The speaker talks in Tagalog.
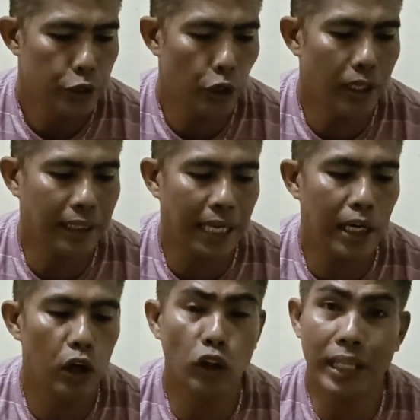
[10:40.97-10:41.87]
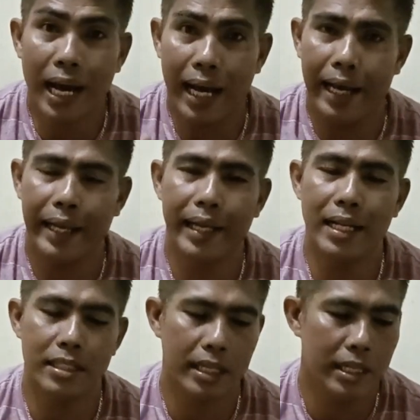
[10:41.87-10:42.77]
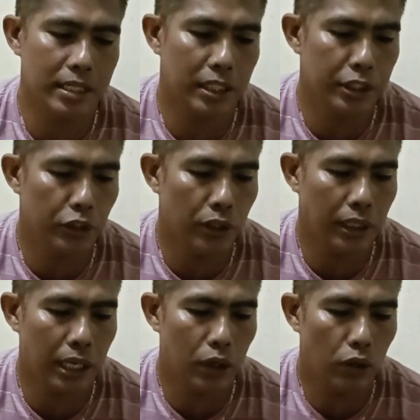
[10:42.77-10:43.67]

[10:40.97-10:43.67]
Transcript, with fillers: Jonathan Lota, yan si Sir Jonathan